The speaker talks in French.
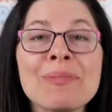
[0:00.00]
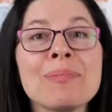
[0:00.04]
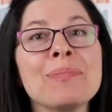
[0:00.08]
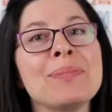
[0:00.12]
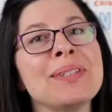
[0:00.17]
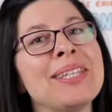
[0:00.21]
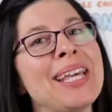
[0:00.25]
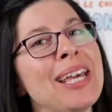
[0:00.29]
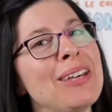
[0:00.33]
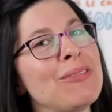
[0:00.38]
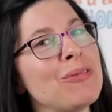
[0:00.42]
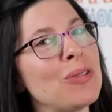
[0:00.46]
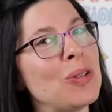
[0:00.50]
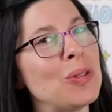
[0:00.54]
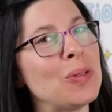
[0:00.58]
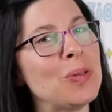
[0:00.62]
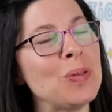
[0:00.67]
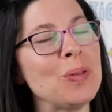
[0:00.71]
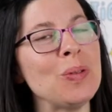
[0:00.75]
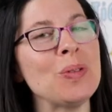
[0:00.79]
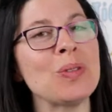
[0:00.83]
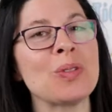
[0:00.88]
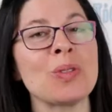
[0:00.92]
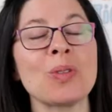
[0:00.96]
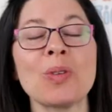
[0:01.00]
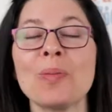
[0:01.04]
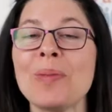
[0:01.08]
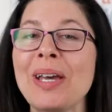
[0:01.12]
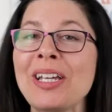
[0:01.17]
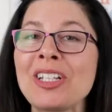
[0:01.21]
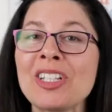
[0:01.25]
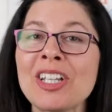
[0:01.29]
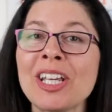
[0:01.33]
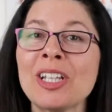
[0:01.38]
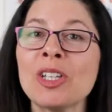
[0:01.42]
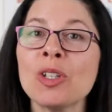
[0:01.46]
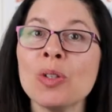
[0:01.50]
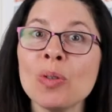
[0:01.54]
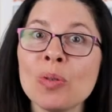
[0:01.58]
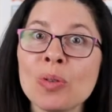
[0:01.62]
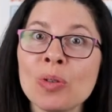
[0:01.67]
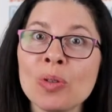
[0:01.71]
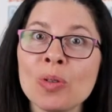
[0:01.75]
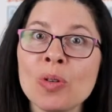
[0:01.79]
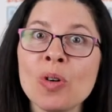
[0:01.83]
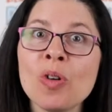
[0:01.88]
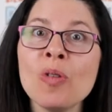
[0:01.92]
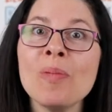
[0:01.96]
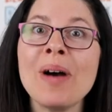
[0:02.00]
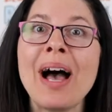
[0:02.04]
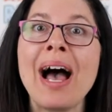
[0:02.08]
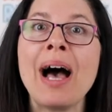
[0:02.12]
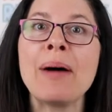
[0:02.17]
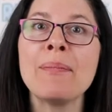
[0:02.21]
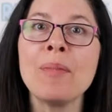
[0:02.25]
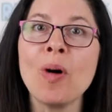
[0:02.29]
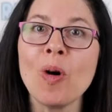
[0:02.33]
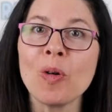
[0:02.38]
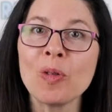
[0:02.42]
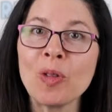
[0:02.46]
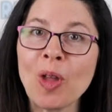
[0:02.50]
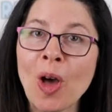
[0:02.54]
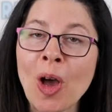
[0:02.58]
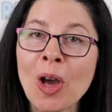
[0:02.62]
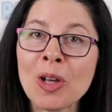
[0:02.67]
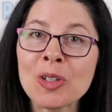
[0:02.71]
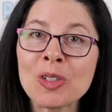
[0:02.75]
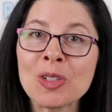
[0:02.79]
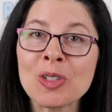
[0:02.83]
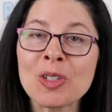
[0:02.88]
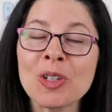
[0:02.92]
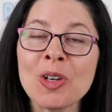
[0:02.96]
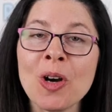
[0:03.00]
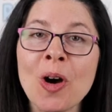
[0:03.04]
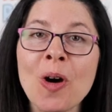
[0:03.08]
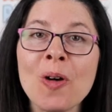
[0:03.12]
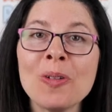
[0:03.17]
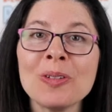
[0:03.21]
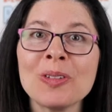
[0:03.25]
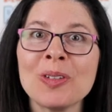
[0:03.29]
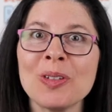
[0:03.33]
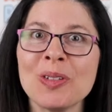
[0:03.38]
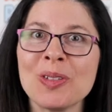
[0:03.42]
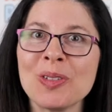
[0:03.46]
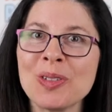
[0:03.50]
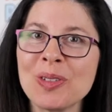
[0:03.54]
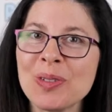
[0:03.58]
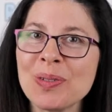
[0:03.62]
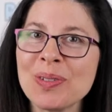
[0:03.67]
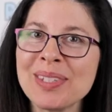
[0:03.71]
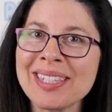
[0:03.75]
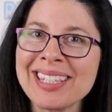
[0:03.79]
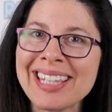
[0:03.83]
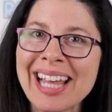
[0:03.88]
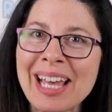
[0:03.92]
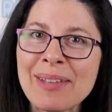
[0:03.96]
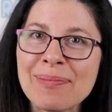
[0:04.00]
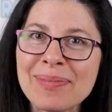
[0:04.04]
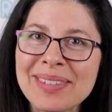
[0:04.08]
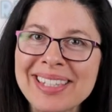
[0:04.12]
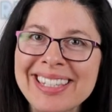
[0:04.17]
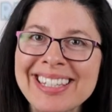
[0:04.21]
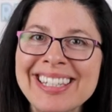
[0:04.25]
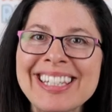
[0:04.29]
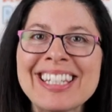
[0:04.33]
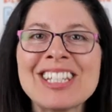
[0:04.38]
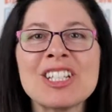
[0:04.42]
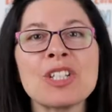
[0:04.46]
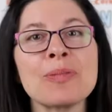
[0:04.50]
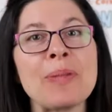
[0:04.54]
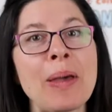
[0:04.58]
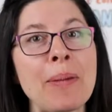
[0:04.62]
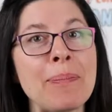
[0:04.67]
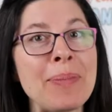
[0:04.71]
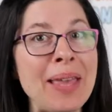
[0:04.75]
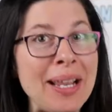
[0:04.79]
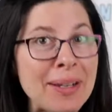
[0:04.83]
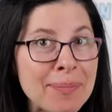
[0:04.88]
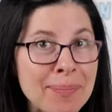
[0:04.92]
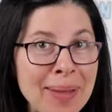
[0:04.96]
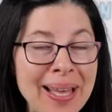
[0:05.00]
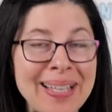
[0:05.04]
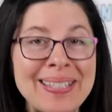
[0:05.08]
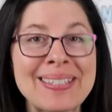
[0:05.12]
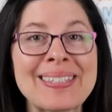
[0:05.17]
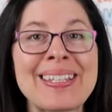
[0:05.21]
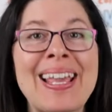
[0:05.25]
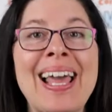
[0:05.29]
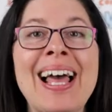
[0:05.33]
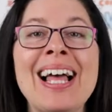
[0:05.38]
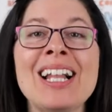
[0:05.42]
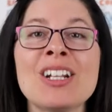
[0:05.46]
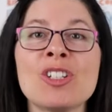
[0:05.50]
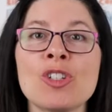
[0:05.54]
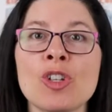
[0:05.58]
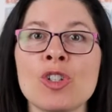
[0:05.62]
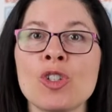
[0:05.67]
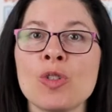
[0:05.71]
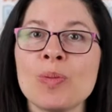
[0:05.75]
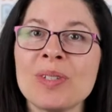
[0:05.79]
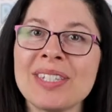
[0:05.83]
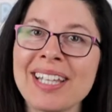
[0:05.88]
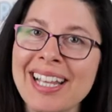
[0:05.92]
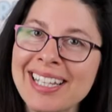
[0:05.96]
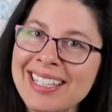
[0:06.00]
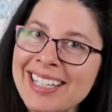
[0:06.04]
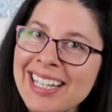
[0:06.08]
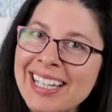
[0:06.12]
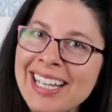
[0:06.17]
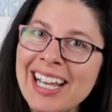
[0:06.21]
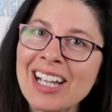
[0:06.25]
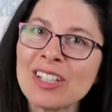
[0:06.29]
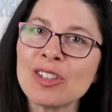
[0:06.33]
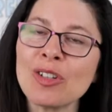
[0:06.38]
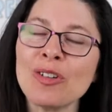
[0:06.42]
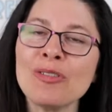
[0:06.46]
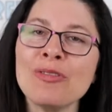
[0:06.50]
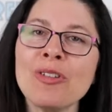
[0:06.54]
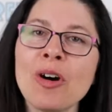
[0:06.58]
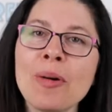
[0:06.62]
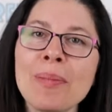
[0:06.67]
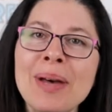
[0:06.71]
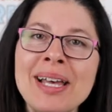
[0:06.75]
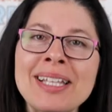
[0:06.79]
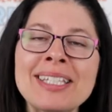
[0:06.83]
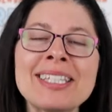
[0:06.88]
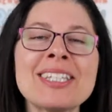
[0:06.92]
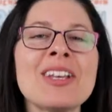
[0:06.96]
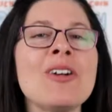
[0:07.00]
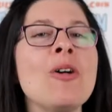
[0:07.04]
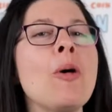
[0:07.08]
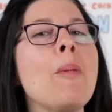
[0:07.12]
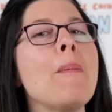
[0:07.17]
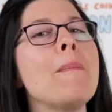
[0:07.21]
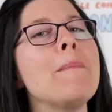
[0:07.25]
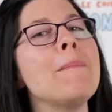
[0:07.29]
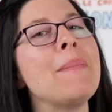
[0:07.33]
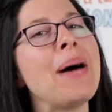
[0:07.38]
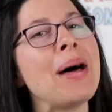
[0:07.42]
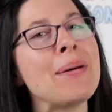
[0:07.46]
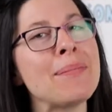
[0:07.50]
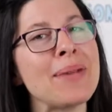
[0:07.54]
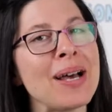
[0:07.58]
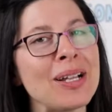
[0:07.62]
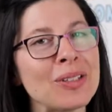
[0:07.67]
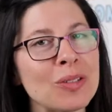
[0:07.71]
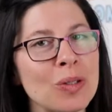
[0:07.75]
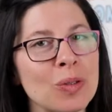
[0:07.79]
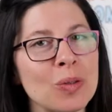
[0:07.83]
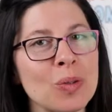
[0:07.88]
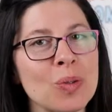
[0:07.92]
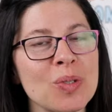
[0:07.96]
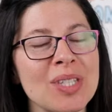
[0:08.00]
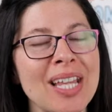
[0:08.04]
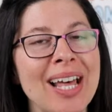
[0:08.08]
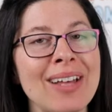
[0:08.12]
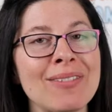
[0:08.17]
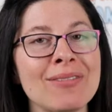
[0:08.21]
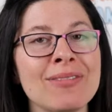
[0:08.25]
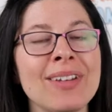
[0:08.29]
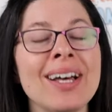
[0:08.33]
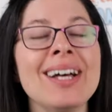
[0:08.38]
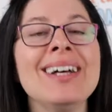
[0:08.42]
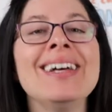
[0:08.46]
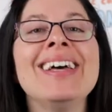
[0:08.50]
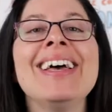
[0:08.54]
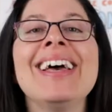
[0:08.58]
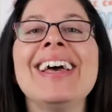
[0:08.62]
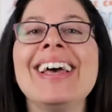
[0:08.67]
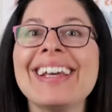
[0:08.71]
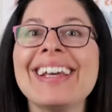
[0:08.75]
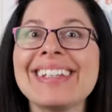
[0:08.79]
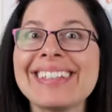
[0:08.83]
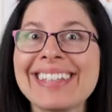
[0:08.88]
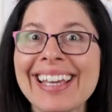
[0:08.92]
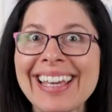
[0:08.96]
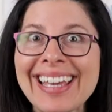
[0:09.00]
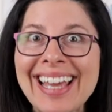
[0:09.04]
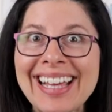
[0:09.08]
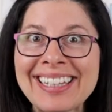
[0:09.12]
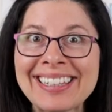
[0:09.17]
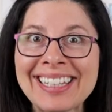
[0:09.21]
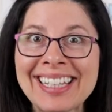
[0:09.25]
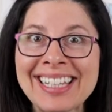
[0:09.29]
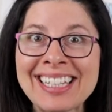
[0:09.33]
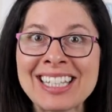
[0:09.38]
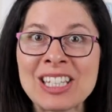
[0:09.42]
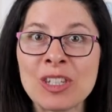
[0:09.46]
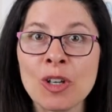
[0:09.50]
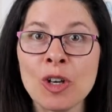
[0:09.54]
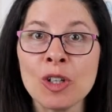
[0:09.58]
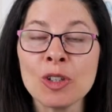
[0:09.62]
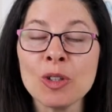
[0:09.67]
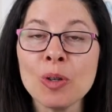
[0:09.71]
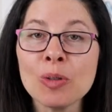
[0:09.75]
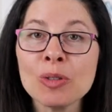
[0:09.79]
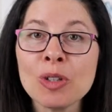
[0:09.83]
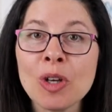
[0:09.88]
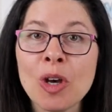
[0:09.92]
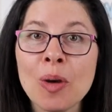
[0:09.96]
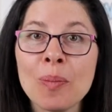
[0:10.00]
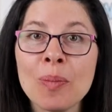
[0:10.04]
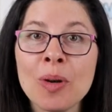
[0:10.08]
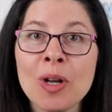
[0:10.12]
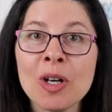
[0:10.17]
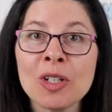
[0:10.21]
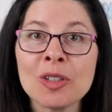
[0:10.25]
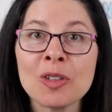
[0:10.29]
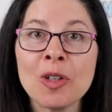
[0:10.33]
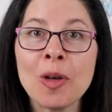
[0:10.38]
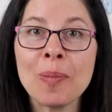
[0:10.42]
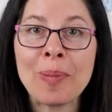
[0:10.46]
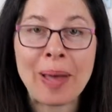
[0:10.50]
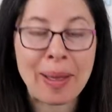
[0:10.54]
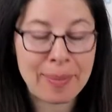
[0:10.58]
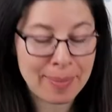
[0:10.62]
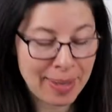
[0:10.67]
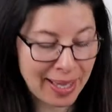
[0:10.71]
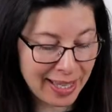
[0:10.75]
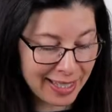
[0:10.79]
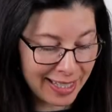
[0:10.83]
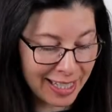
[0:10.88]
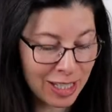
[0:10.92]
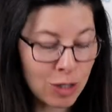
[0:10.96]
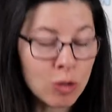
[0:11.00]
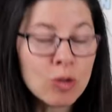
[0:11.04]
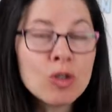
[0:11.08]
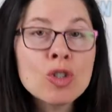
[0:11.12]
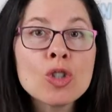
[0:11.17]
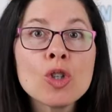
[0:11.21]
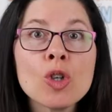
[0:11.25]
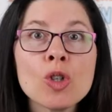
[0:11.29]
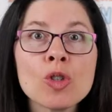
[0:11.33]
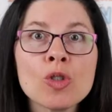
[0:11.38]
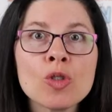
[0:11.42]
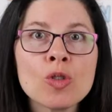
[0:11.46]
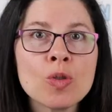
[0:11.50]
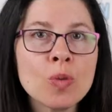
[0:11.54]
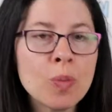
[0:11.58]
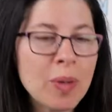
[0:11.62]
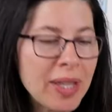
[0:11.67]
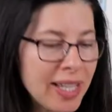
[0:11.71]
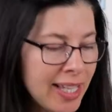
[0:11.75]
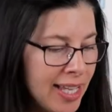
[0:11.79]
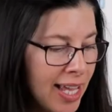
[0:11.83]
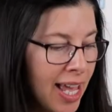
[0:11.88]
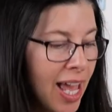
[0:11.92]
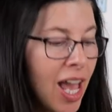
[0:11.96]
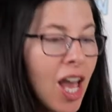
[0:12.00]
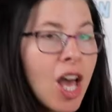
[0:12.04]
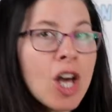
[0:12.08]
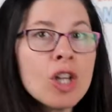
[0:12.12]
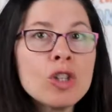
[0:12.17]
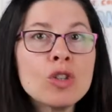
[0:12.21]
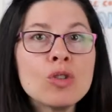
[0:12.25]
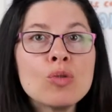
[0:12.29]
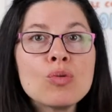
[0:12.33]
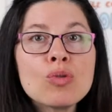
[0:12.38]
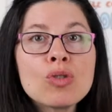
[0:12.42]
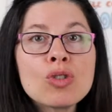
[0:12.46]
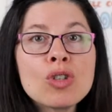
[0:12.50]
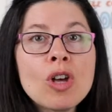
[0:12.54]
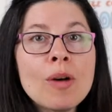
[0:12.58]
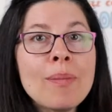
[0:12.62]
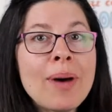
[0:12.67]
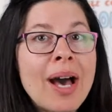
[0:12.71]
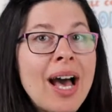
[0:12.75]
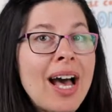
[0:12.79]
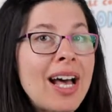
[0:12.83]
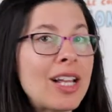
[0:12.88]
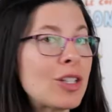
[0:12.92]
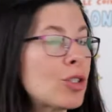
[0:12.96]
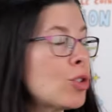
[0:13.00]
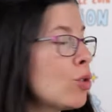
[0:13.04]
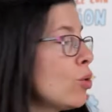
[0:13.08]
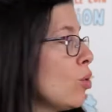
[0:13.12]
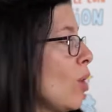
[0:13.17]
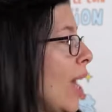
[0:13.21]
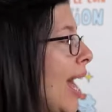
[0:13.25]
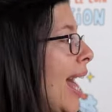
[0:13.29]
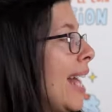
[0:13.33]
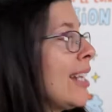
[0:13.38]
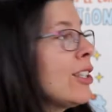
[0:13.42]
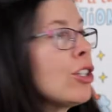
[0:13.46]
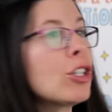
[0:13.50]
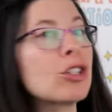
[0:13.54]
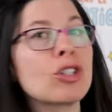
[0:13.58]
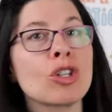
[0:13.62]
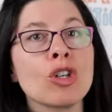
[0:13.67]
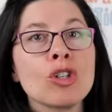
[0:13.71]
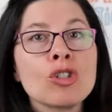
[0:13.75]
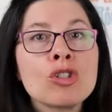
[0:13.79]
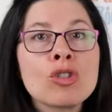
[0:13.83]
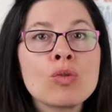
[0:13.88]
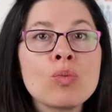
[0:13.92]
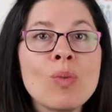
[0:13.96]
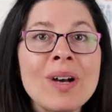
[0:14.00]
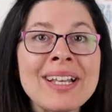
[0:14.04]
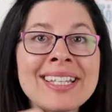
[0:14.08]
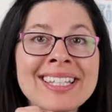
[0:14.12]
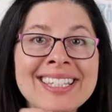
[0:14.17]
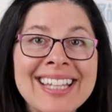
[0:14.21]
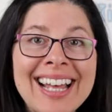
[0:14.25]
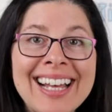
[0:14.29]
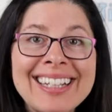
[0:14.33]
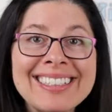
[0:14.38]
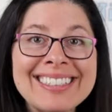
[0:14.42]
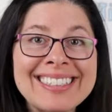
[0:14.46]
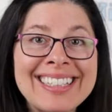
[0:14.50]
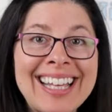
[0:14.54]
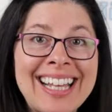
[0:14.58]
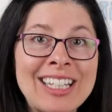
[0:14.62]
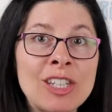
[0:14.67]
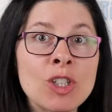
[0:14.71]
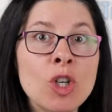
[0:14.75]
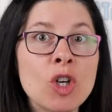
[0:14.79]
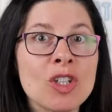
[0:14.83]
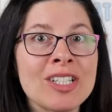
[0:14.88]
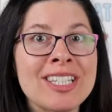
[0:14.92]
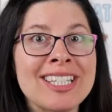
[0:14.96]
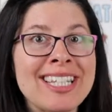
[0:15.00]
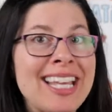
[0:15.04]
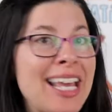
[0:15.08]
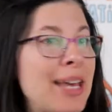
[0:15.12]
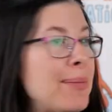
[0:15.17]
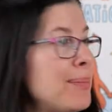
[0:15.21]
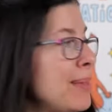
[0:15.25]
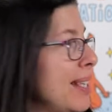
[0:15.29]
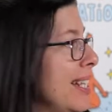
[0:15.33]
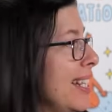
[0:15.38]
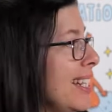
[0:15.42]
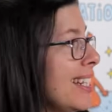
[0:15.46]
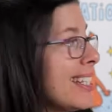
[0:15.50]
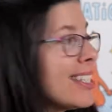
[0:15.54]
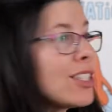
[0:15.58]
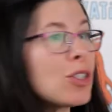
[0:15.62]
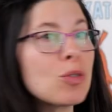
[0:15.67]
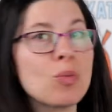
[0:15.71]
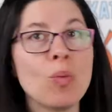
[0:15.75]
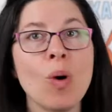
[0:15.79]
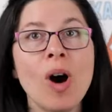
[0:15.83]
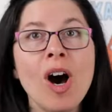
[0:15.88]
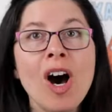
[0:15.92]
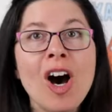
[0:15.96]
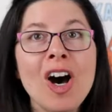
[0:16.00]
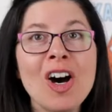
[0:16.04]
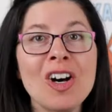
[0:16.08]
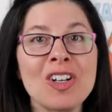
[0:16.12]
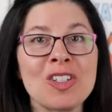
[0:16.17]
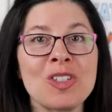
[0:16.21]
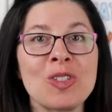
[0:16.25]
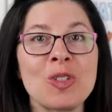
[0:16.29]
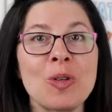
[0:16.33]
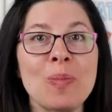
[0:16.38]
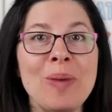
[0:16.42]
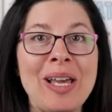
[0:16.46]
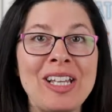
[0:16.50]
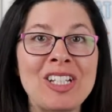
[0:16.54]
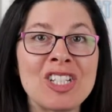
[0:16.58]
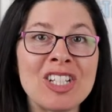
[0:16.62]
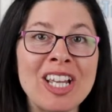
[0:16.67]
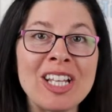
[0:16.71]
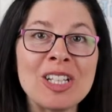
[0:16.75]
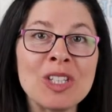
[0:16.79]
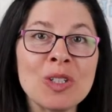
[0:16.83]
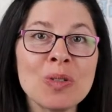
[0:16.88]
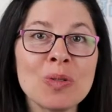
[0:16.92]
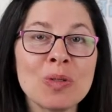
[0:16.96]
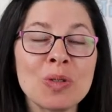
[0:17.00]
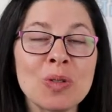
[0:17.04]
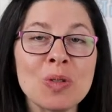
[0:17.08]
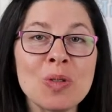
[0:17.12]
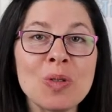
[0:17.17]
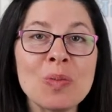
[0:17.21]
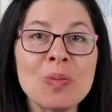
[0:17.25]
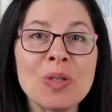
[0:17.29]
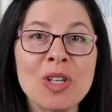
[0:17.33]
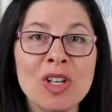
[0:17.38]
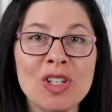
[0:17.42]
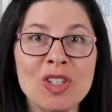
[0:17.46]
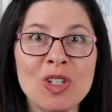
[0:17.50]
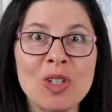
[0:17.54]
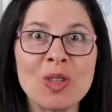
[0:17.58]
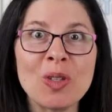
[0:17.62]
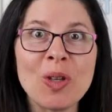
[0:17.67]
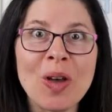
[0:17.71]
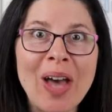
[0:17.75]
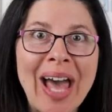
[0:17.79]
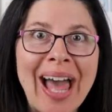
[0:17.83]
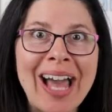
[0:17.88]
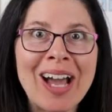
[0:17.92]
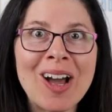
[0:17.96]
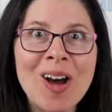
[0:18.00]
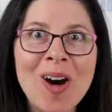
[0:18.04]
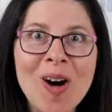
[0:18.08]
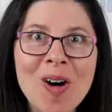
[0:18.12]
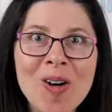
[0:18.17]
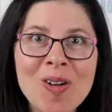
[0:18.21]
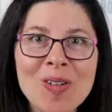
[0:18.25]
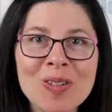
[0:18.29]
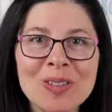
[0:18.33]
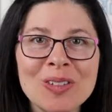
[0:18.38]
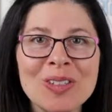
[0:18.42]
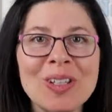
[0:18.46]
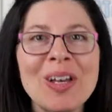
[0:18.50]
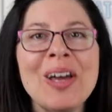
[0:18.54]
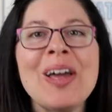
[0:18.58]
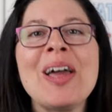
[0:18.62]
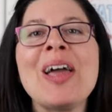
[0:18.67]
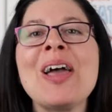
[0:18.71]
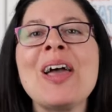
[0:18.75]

Bienvenue sur ma chaîne YouTube à mon heure du compte du samedi. Je m'appelle Pascal, je suis enseignante de formation, maman de deux enfants, créatrice d'un autre blog de maman et aujourd'hui, nous sommes rendus à notre 74e histoire sur ma chaîne YouTube que je te raconte.